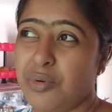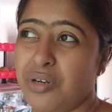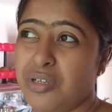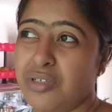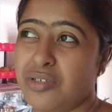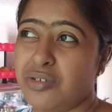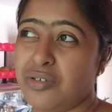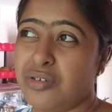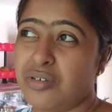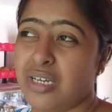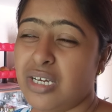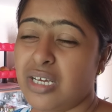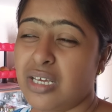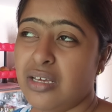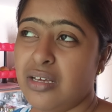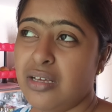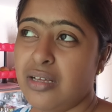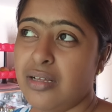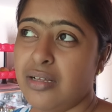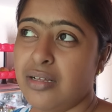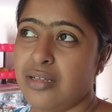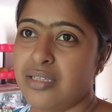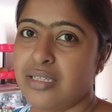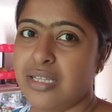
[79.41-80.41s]
বলে যেন ওটাকে
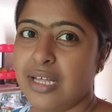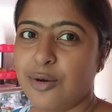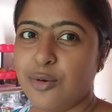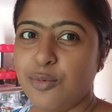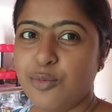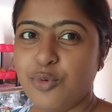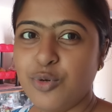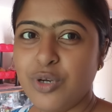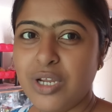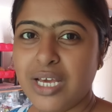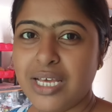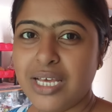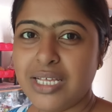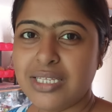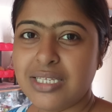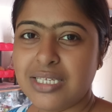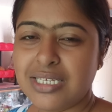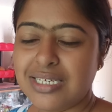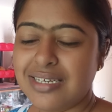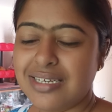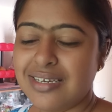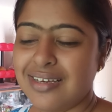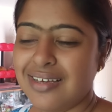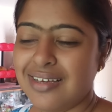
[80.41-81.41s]
দেখো ভুলে গেছি